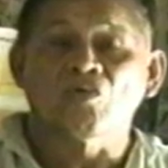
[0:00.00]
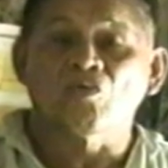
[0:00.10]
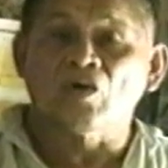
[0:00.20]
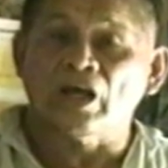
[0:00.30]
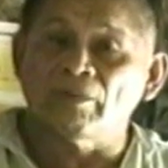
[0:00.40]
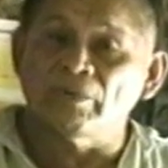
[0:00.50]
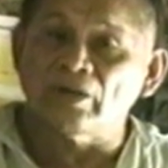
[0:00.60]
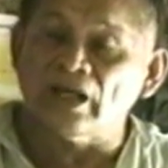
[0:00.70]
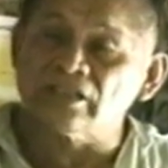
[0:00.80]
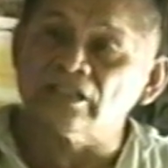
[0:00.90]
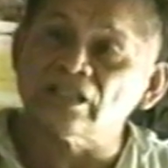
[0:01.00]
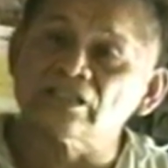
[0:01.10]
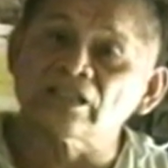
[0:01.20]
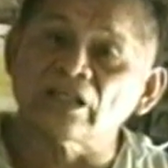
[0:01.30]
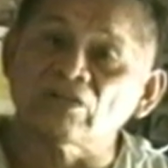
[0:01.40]
que se
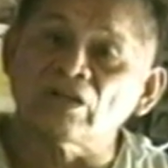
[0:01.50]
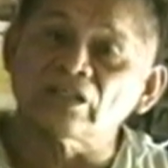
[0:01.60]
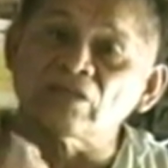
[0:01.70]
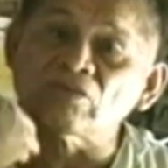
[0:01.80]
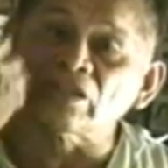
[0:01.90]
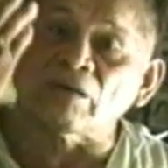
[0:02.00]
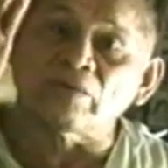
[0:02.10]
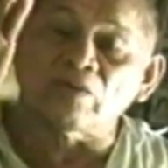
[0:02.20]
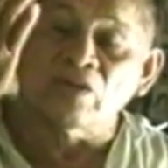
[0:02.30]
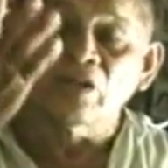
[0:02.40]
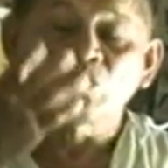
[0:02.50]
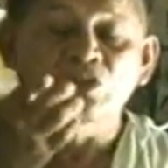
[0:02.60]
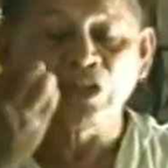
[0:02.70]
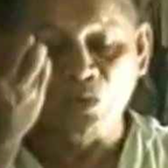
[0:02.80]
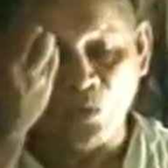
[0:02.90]
considera que pueden servir, que
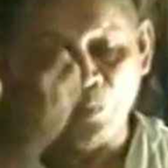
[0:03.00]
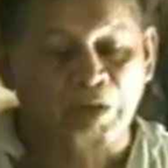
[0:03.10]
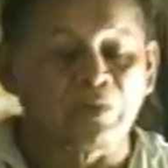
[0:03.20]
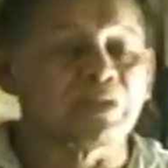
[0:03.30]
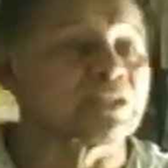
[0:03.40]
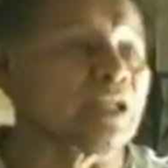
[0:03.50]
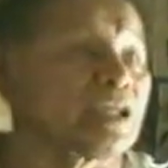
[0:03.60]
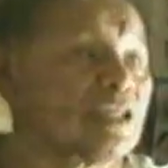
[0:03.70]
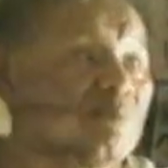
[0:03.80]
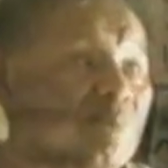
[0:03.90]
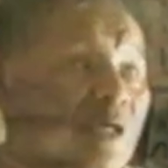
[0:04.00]
ya están sirviendo